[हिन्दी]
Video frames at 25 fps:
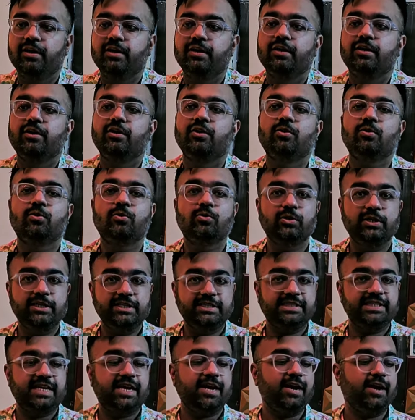इसके
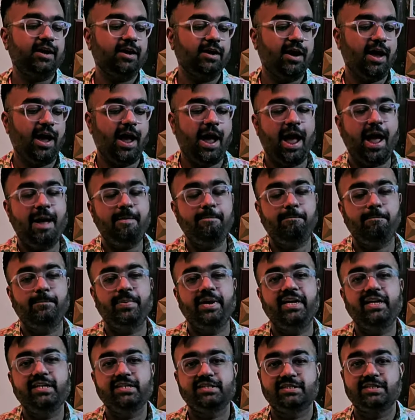ऐप पे
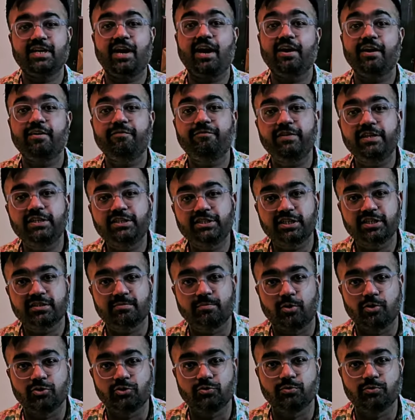सारे फीचर्स मौजूद हैं